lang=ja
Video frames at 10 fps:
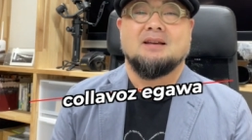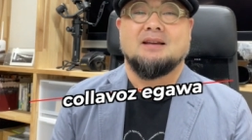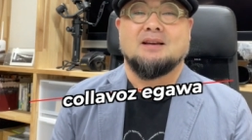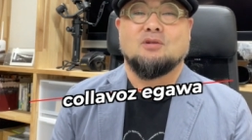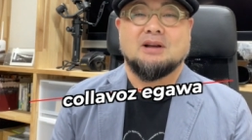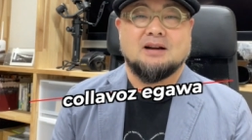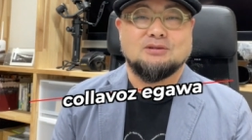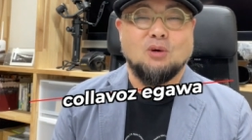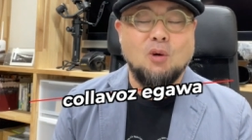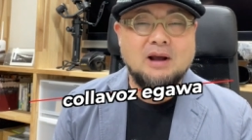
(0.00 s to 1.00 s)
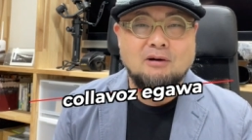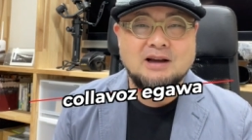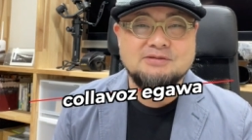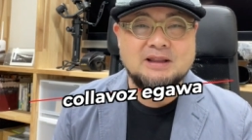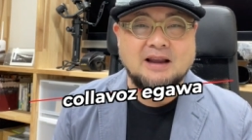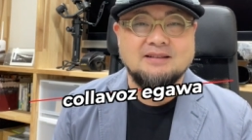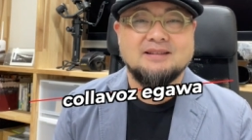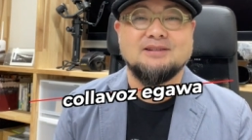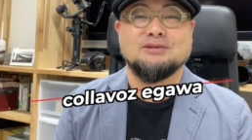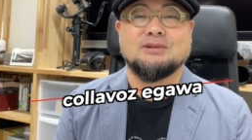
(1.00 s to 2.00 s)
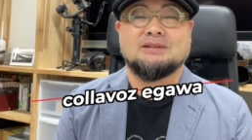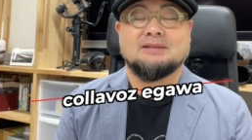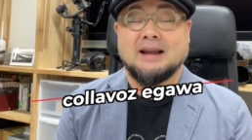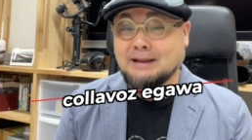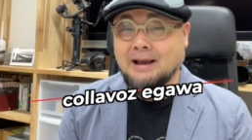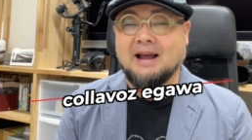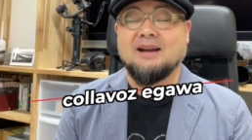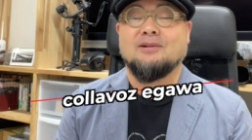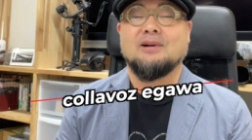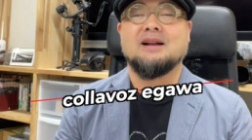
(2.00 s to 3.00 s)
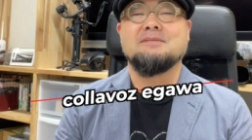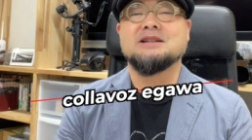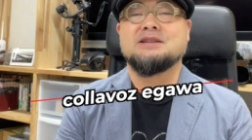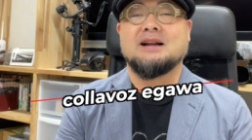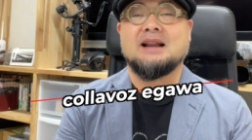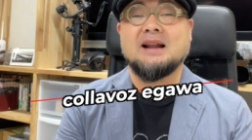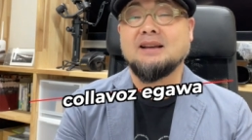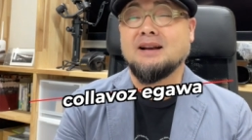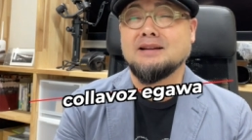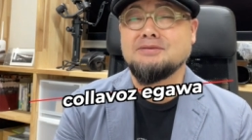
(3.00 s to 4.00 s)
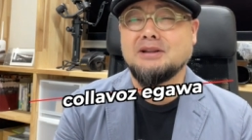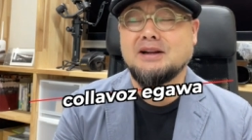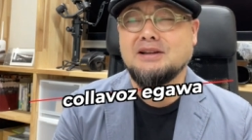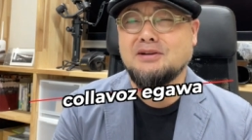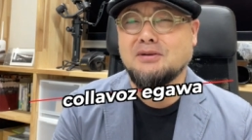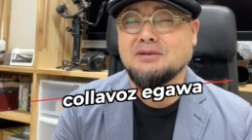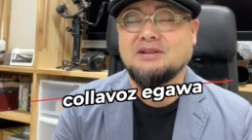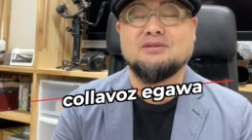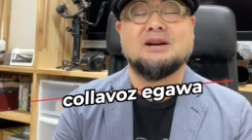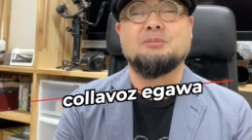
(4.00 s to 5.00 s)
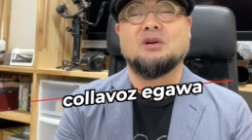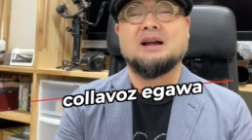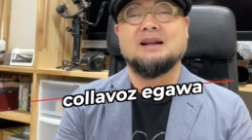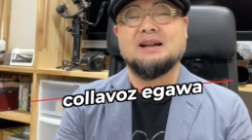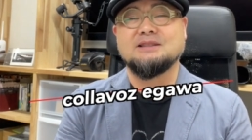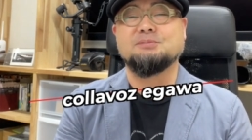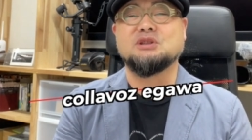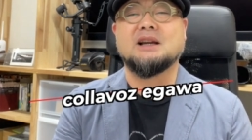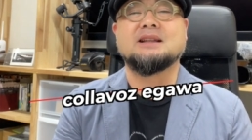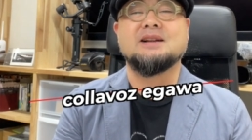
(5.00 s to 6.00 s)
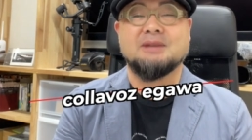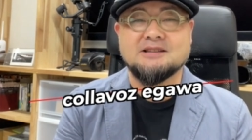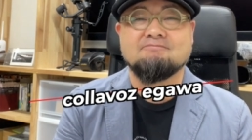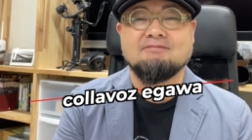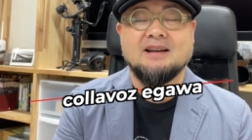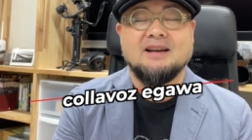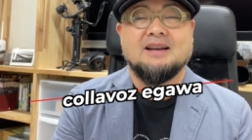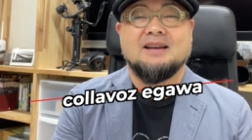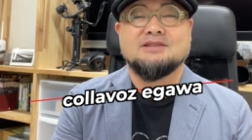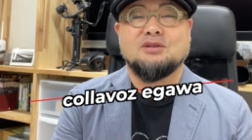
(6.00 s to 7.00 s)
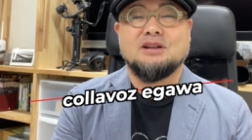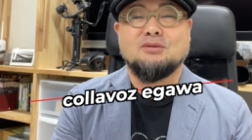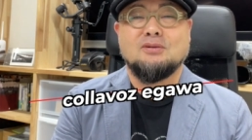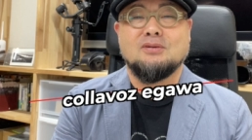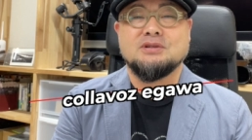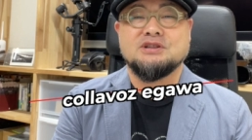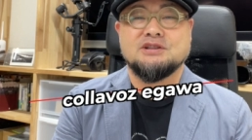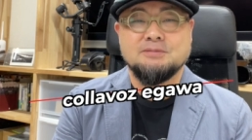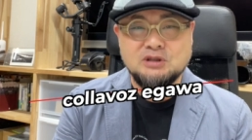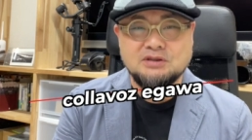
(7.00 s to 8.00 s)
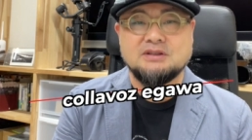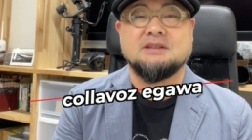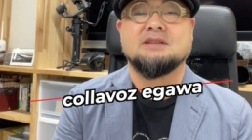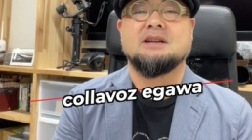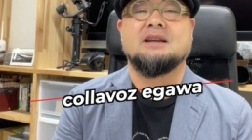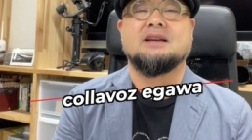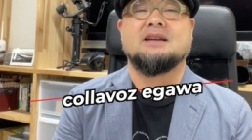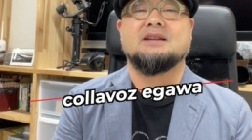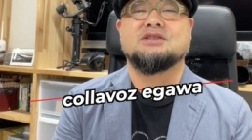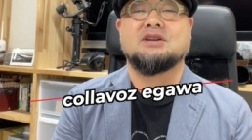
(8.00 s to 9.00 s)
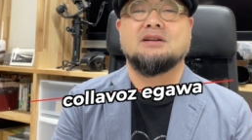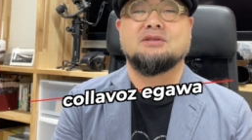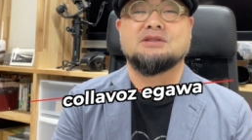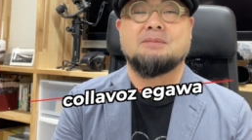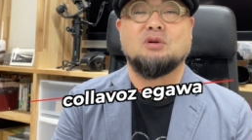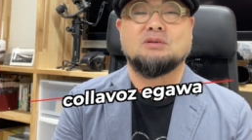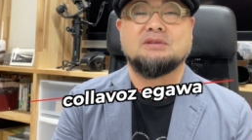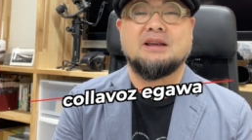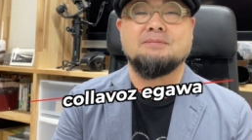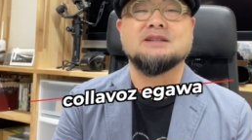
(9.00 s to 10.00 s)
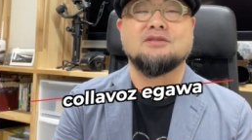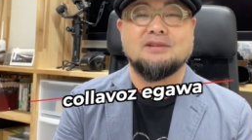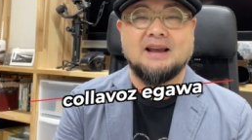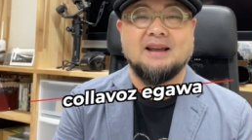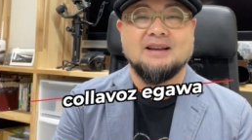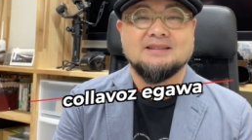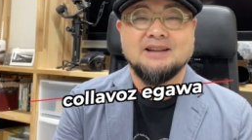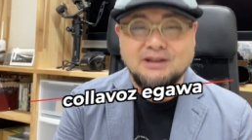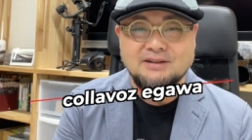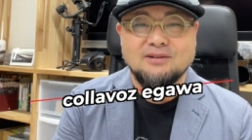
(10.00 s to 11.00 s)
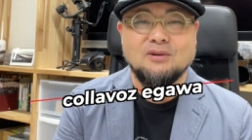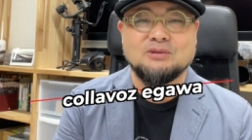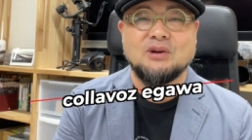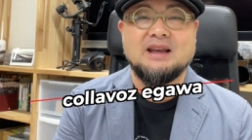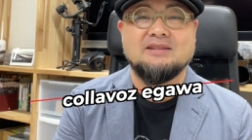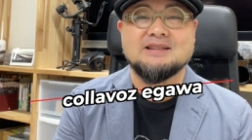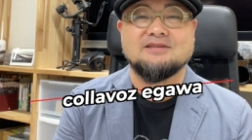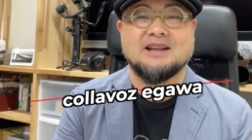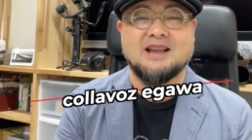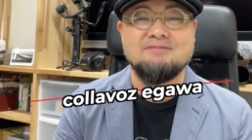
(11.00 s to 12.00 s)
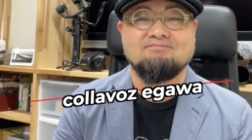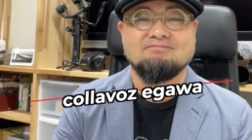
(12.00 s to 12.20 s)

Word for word: えー、これから動画を始めたいっていう方がおられましたら何から始めたらいいのっていうのがもう必ずぶち当たりますえそんなところをスムーズに、えしっかりとサポートできますので、ぜひお問い合わせください。